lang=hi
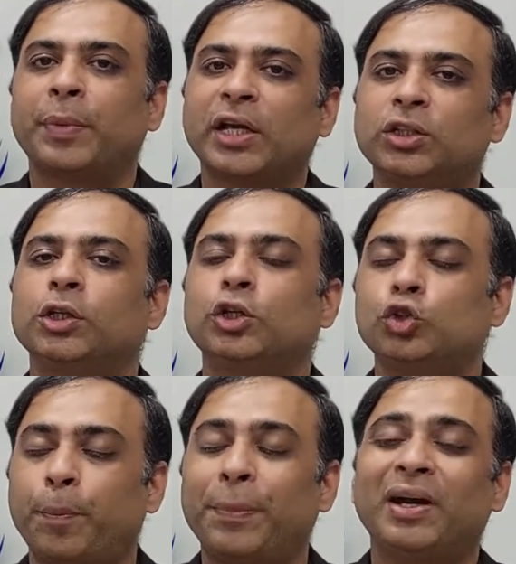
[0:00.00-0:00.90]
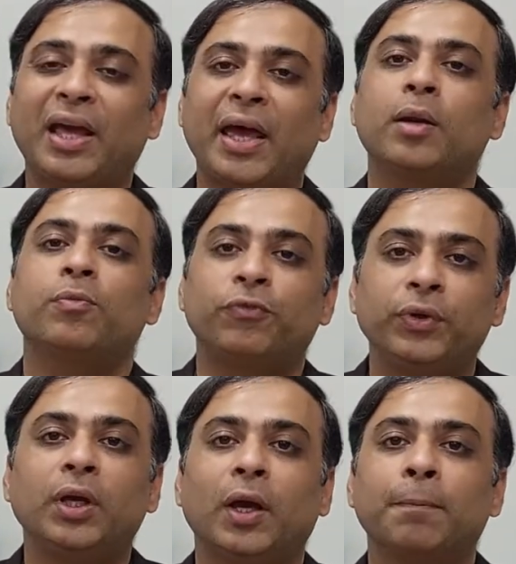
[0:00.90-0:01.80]
बैचलर की जो पर एन
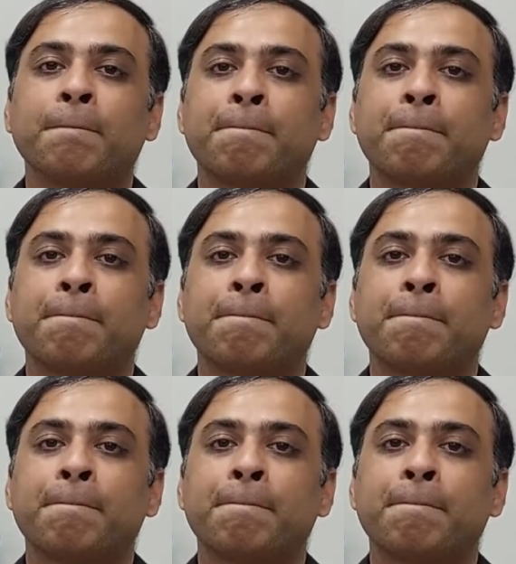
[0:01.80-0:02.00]
फ़ी है